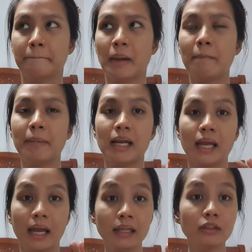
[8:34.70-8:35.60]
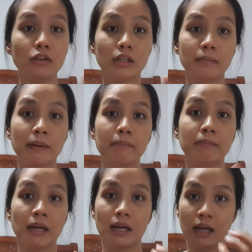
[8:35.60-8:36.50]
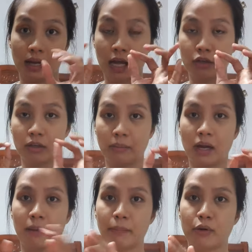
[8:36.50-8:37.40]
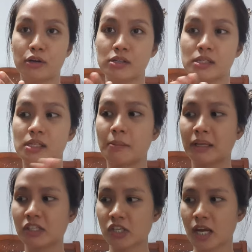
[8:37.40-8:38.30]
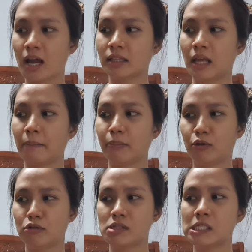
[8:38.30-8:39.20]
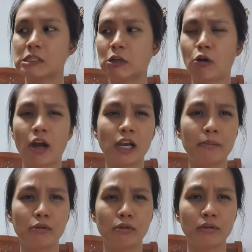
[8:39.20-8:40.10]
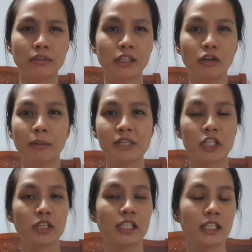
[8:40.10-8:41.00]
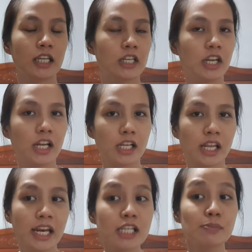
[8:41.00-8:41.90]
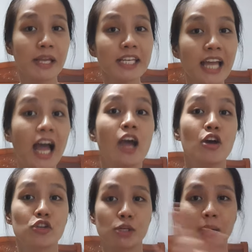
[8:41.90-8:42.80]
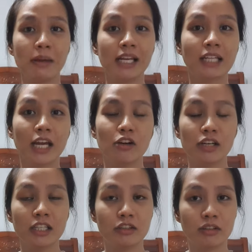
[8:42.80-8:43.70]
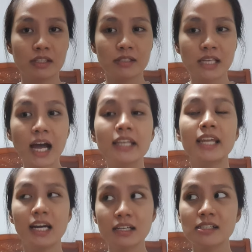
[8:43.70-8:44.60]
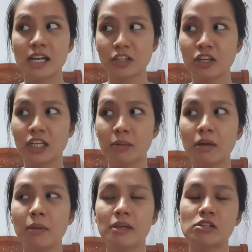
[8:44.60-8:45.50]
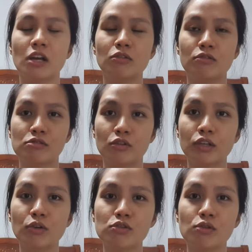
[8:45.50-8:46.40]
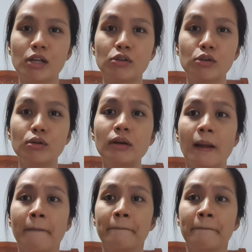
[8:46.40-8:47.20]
pampaliit or pampa, ano ng mga pores naman siya. Tapos, hindi ko alam kung, hindi ko na masyadong naintindihan. And explain niya. So, babalik tayo ulit dun sa, ng Saturday mga besa. Ano, so, nagustuhan ko yung,